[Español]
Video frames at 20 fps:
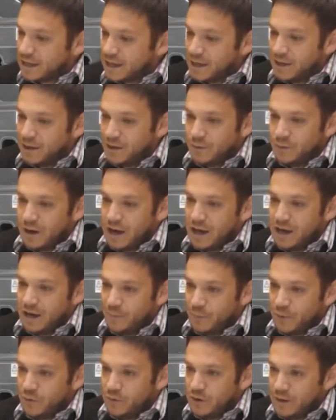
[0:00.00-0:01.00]
a cada una de
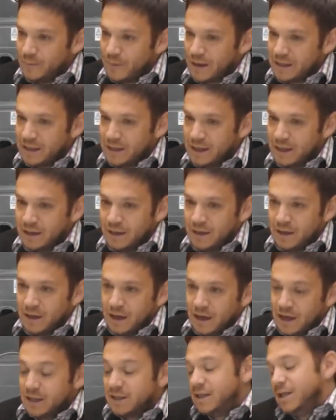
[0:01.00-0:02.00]
las problemáticas,
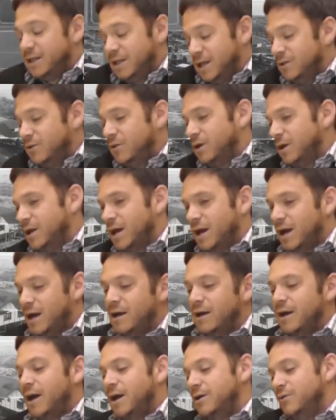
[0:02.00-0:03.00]
entendiendo que
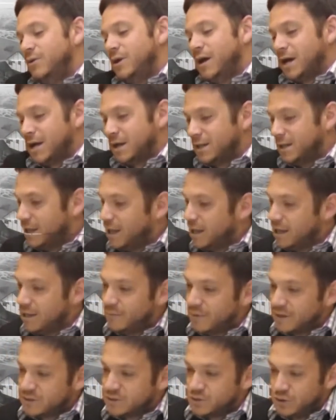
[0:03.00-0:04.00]
ya hay una cartera de
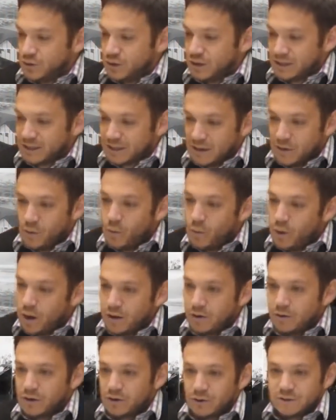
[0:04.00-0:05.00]
inversión que está en
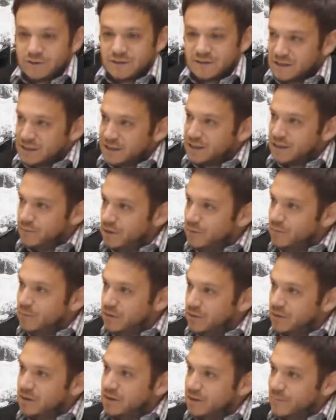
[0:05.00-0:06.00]
juego, estos 60 mil
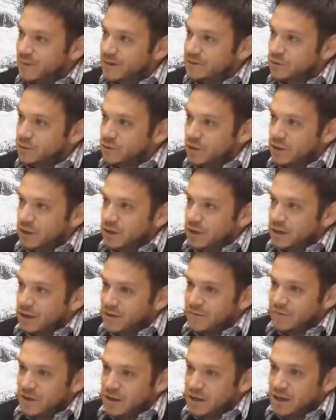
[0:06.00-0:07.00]
millones de pesos
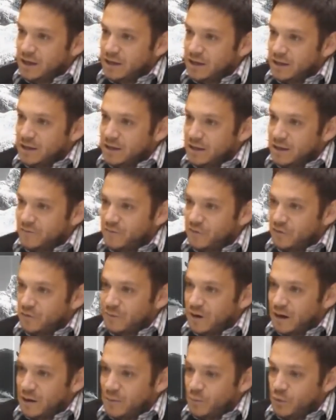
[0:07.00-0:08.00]
que vienen de
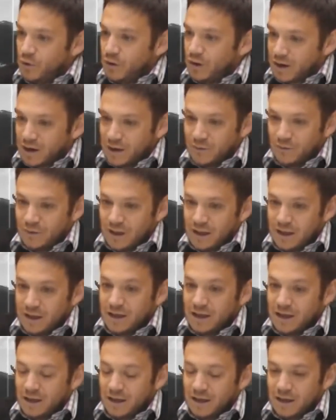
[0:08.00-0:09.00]
forma muy rauda
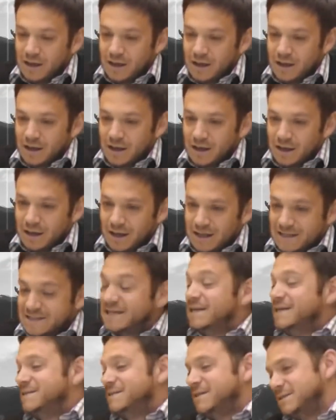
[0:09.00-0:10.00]
y que,
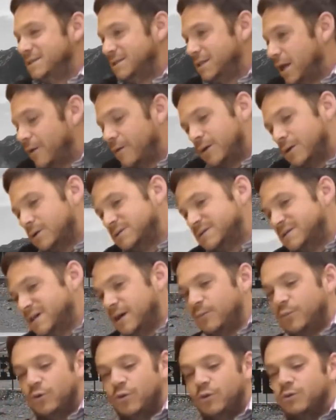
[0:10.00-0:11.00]
se necesitaban,
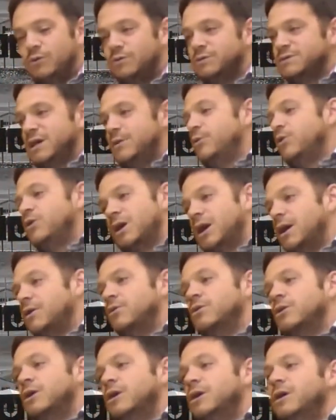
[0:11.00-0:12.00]
seamos, seamos
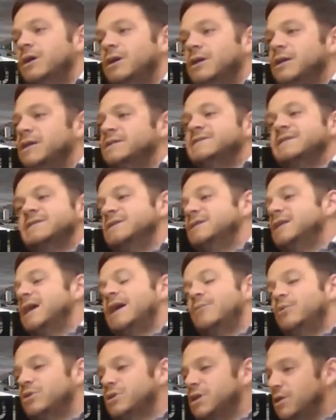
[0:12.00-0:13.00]
claros.
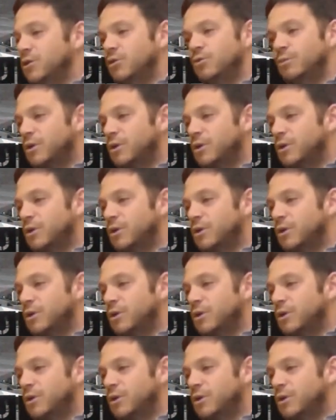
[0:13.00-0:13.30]
Necesitábamos tener un